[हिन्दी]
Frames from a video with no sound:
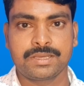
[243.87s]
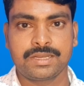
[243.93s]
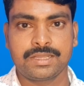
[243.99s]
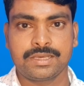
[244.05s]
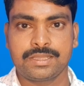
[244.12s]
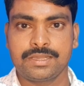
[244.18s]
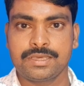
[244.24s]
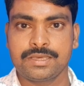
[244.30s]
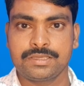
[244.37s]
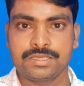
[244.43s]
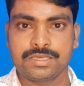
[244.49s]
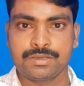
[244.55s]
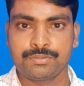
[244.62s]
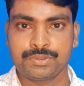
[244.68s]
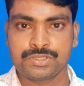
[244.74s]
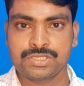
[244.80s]
महीने के लिए
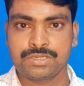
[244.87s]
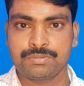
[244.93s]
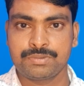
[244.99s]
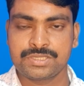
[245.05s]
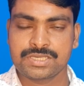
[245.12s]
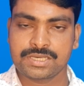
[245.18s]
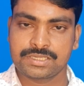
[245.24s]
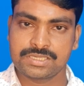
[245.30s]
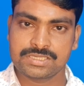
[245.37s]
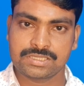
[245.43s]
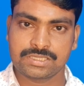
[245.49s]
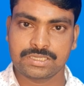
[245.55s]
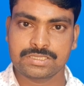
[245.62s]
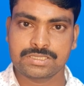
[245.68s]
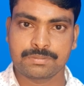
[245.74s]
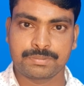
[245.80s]
ये विजिट वीज़ा किस
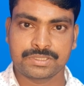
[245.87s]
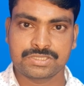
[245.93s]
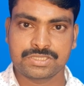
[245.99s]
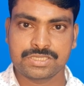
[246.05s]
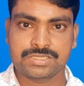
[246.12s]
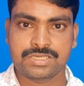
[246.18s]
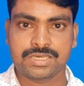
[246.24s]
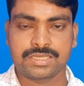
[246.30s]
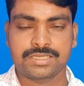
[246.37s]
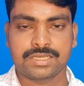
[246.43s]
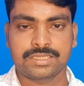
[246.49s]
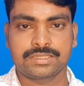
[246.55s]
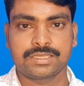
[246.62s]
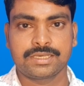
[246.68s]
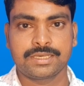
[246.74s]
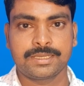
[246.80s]
तरह से परचेज किया
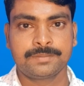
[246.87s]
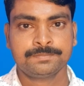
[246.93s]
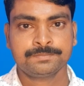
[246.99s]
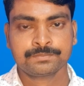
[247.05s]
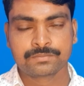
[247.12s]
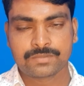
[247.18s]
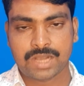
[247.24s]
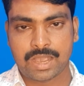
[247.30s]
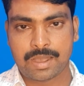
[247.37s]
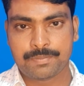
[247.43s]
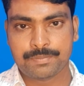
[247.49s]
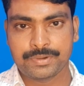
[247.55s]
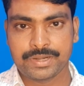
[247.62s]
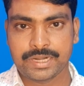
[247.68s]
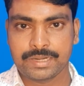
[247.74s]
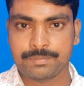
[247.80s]
जाता है
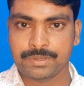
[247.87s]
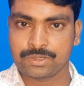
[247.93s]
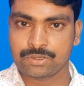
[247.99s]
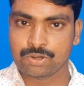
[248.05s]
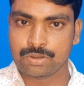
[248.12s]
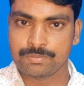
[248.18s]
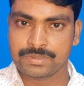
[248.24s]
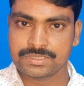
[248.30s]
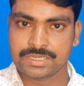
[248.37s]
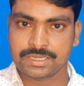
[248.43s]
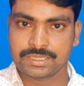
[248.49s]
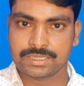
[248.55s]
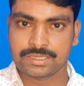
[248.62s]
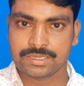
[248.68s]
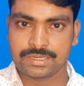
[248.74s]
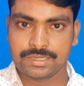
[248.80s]
आप नेट पे क्रोम में जा
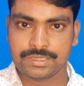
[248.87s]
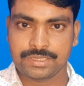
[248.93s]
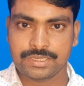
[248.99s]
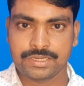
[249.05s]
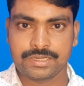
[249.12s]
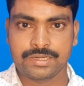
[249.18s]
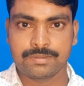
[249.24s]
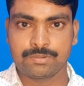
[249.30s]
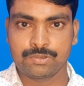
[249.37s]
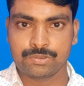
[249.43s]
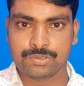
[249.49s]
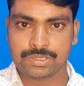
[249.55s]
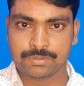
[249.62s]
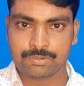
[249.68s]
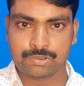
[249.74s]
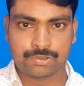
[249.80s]
कर के लिखिए डब्लू
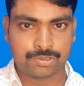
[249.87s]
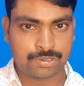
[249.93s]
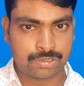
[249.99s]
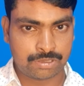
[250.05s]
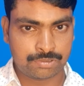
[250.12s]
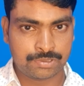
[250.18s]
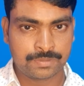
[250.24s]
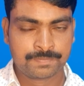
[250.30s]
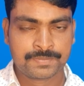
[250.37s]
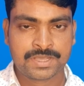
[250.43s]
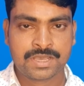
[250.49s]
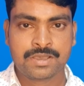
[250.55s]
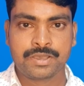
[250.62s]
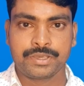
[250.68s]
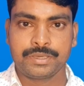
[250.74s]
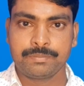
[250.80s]
डब्लू डॉट
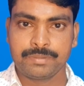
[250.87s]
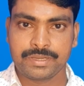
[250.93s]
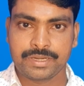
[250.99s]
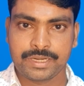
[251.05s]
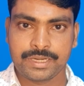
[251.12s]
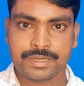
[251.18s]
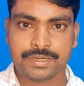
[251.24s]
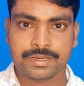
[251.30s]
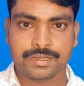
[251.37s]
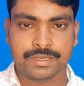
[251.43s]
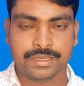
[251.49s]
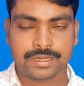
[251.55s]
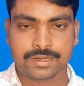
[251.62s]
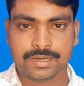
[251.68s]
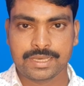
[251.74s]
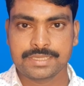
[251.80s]
इमीरेट
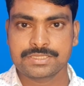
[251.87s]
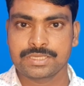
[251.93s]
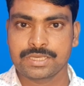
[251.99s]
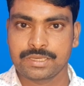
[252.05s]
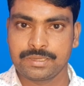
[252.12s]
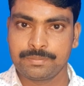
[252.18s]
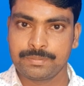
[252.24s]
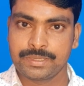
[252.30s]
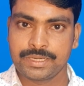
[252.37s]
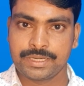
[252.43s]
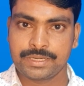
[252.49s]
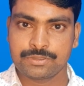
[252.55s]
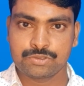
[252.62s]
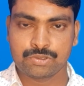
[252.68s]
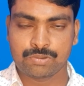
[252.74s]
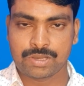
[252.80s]
एयरलाइंस या
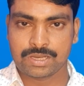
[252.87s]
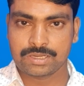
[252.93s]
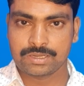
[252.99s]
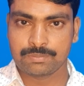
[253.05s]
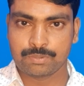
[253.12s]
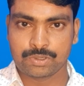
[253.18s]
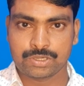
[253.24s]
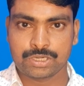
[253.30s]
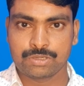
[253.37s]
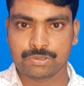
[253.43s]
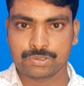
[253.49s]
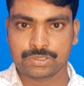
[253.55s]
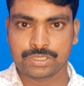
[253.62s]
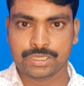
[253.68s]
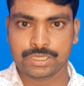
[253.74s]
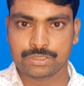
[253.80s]
इमिरेट जो वहाँ का पोर्टल
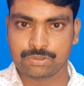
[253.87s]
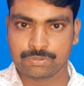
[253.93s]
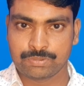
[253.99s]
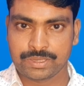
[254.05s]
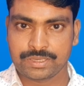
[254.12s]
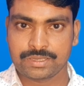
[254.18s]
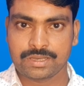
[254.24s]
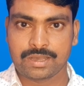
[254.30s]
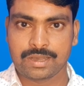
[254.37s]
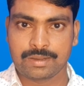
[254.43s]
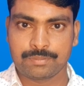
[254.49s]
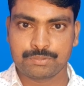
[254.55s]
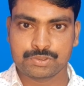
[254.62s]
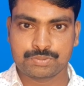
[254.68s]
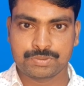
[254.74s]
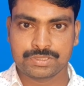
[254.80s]
होता है दुबई का
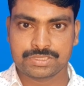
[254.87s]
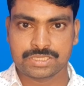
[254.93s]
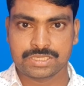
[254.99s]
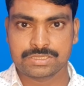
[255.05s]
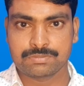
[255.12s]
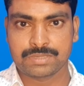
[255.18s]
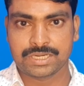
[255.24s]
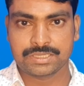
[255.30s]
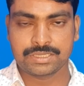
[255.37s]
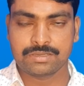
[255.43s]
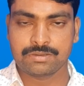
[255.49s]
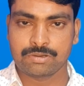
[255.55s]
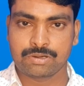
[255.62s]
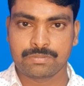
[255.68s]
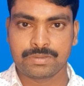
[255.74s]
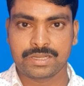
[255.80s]
आप उस पर सर्च मारिए
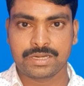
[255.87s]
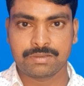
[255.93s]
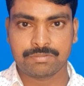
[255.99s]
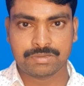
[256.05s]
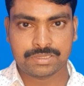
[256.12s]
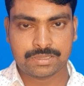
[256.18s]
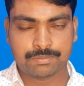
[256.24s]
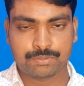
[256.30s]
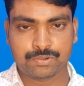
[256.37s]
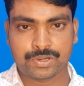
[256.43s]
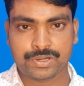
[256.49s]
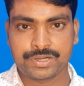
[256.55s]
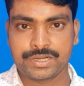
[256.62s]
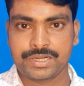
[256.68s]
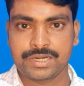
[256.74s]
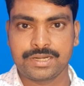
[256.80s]
और मारने के बाद ये
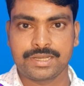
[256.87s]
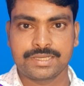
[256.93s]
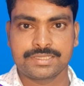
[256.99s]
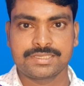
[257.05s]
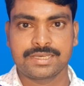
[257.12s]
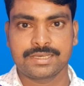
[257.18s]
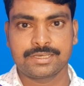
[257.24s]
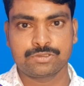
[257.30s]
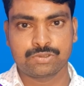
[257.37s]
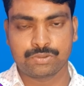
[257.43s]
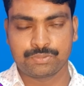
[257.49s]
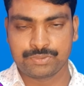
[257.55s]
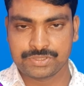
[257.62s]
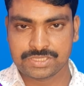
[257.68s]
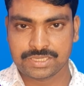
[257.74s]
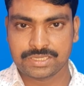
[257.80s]
पूरा डिटेल आ जाएगा जो
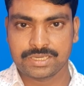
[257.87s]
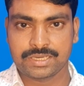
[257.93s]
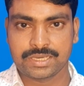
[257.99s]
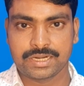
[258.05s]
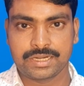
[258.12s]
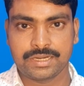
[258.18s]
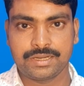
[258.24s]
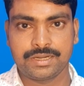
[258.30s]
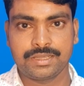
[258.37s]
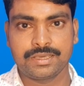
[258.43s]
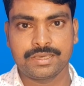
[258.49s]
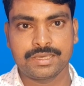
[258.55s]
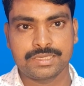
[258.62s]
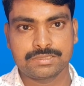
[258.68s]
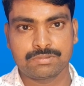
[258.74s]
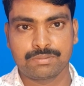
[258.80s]
वीज़ा की कैटेगरी
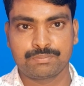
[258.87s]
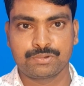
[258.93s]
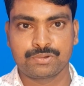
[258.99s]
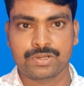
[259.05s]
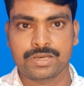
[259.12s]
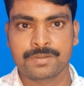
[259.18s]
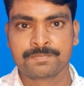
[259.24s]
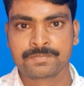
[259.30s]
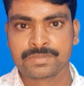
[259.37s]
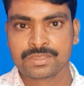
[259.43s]
है इसमें पूरा